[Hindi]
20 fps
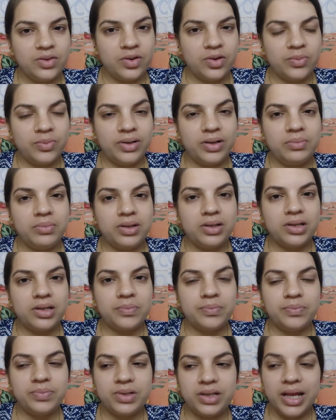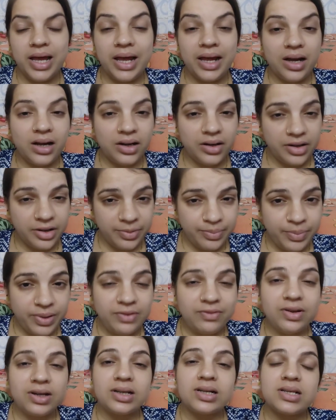नॉर्मल मतलब लहंगा ड्रेपिंग
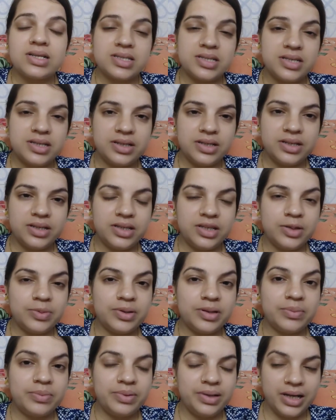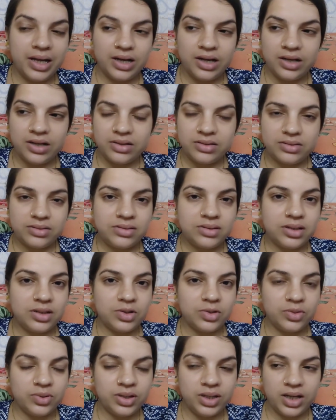वगैरह सीख रही थी कि मतलब अगर कल
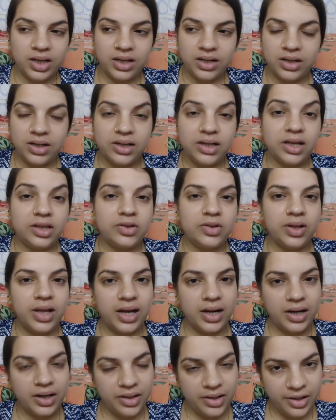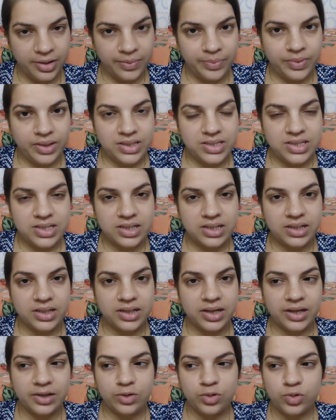को तैयार करना है तो लहंगा ड्रेप कैसे
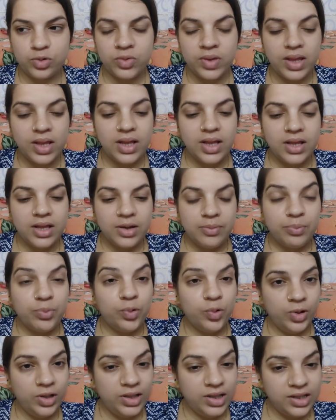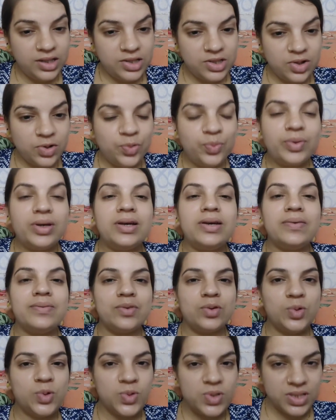करना है तो भूल ना जाऊँ मैं
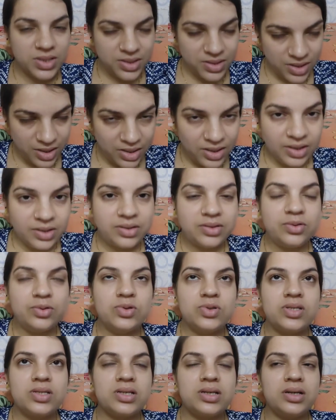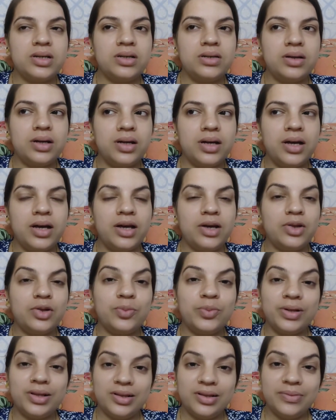कोर्स कर कोर्स कर रखा है तो
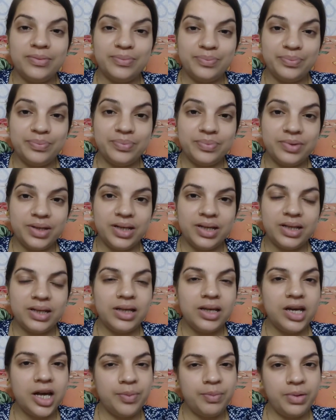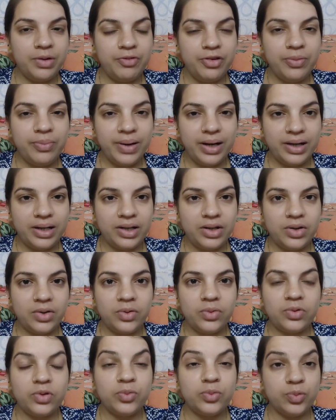मतलब ये है ना कि घर में फिर बैठे
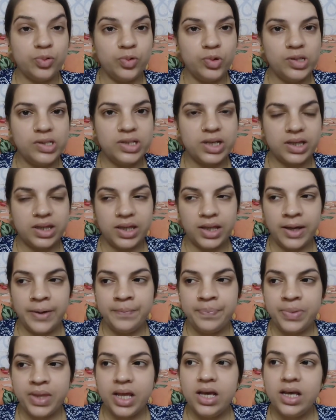रहो तो भूल जाते हैं